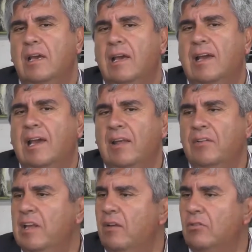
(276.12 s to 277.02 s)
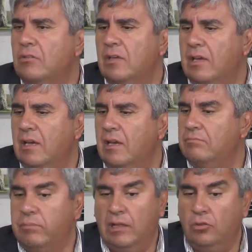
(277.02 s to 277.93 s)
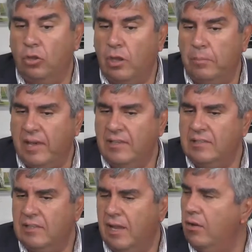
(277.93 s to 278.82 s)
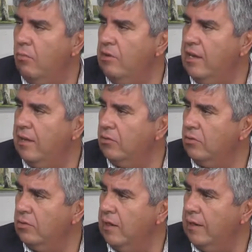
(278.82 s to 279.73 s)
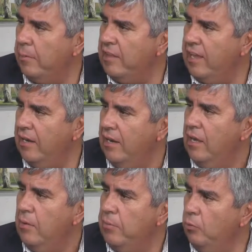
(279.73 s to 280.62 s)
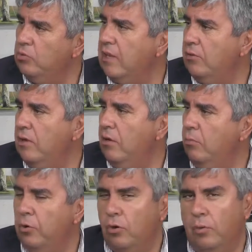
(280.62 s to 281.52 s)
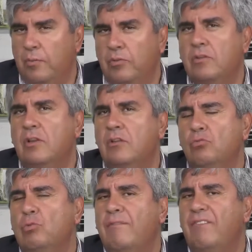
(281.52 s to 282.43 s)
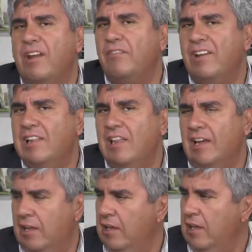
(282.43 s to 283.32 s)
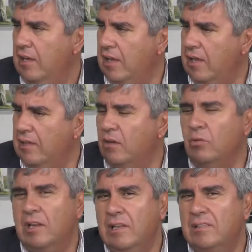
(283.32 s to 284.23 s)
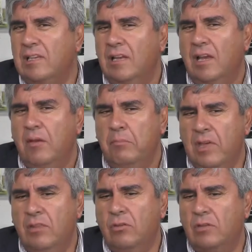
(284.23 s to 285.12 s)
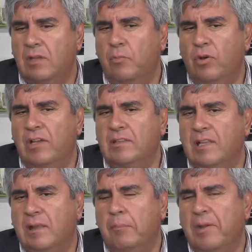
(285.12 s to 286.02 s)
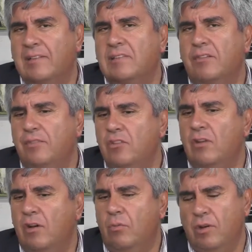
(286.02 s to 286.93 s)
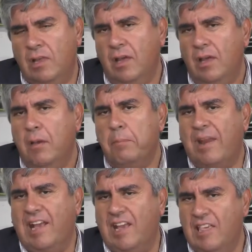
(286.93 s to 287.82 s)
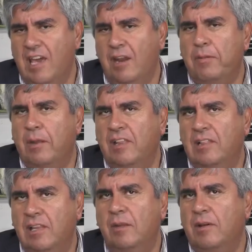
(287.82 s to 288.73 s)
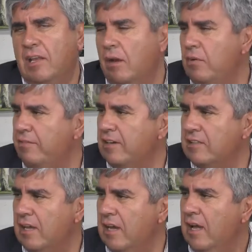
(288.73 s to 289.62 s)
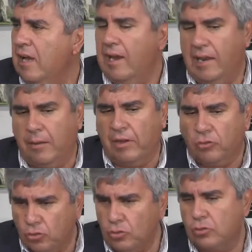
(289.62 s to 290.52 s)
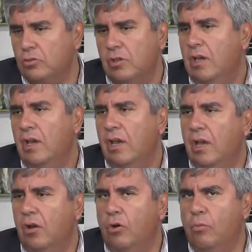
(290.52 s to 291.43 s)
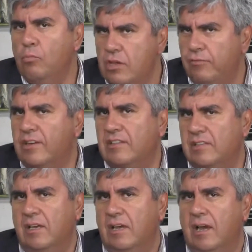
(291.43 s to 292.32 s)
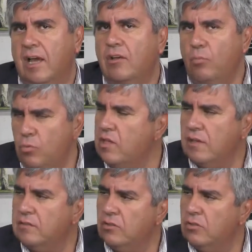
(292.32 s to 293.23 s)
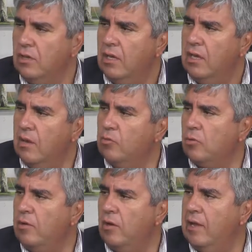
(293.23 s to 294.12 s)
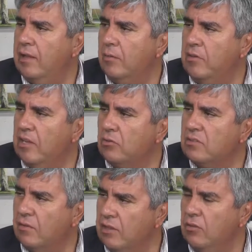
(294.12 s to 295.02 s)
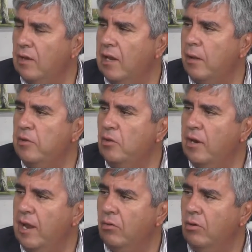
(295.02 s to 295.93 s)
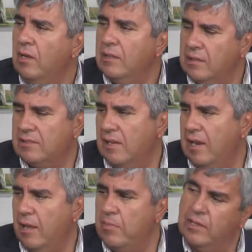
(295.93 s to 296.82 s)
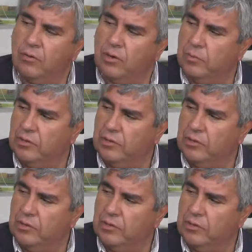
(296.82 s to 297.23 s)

Eh, carabineros eh, en todo el país estaban comunicando con el capitán, preguntándole un poco lo mismo. Entonces, esto es una barbaridad que gente que utilice medios que están para el servicio de la comunidad, para engañar, para mentir y para crear una falsa alarma. Nosotros, eh, con mucha fuerza, ahí con mucha decisión, hemos tomado la determinación, sabiendo que el camino es largo, de hacer la demanda